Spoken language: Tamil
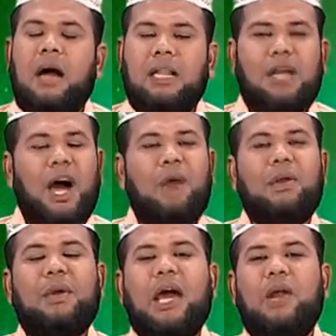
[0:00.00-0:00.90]

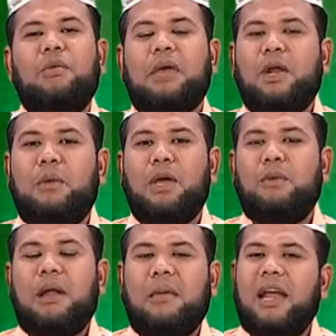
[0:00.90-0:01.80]
அல்லாஹுவினுடைய அருளும்
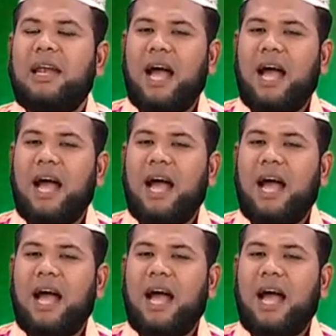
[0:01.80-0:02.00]
கிருபையும் நபிகள்